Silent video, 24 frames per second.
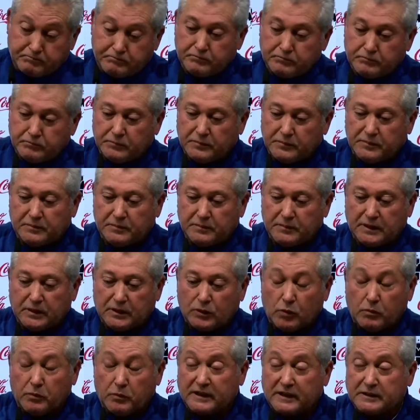mm,
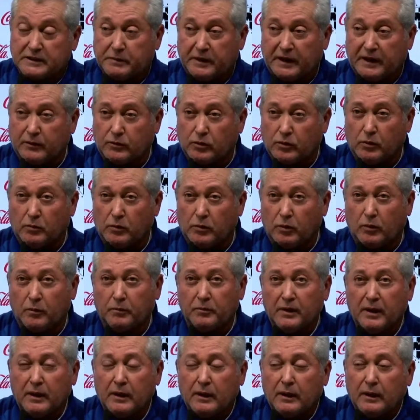como, como
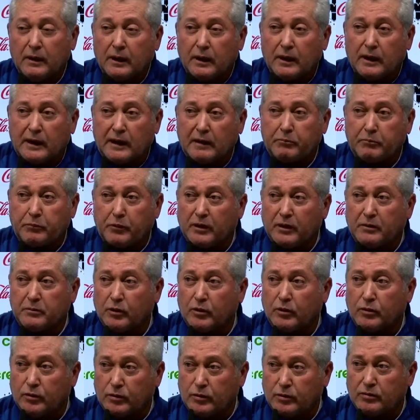ejemplo, a lo
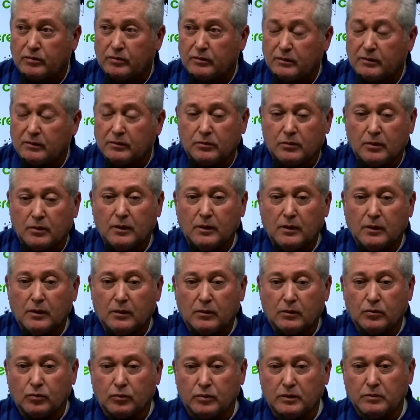mejor
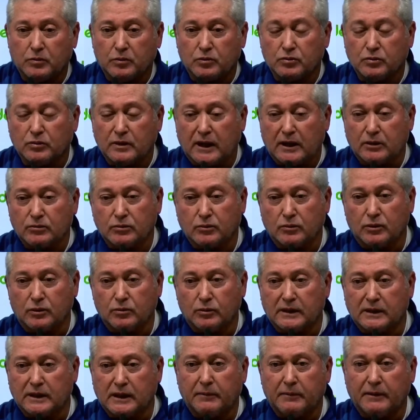tuvimos un caso
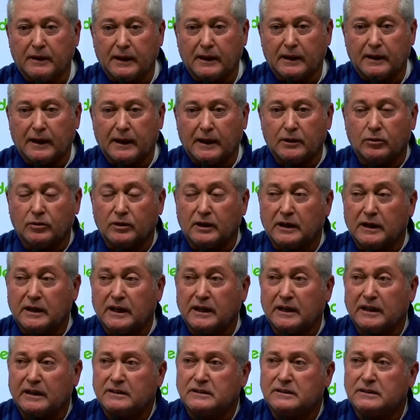cuando entraba Aldo de
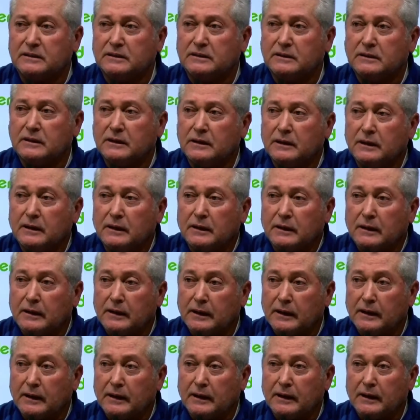Nigres,
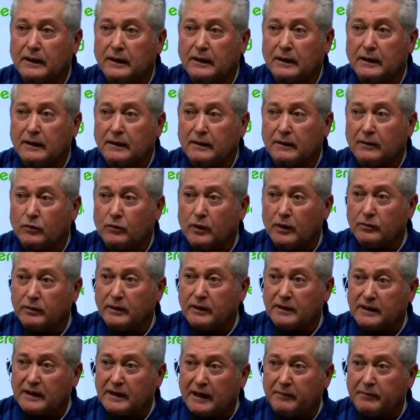que
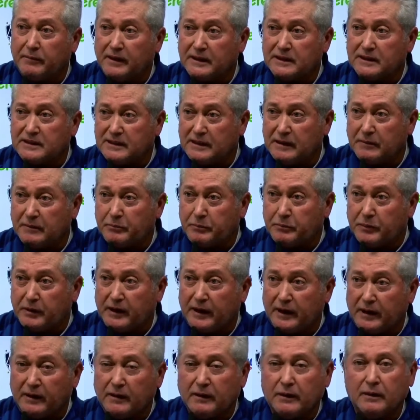cuando entraba
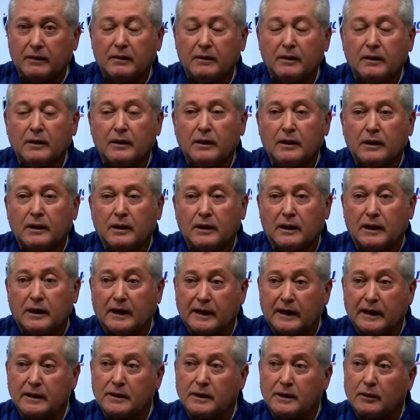siempre la
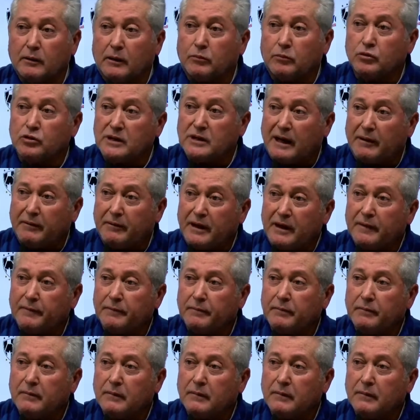gente lo abuchaba,